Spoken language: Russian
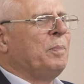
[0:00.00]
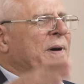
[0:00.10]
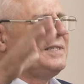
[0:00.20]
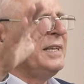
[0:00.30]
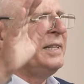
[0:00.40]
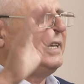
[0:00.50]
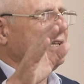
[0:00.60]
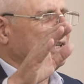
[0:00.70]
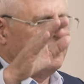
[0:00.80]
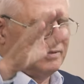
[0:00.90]

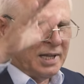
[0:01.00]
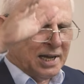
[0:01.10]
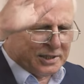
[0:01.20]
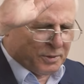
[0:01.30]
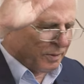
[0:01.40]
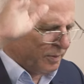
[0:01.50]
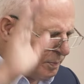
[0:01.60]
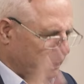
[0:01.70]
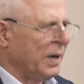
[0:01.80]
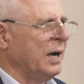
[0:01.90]
посетила в нас,
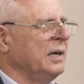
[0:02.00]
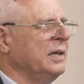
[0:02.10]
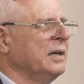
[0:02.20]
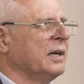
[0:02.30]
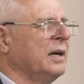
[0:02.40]
пали на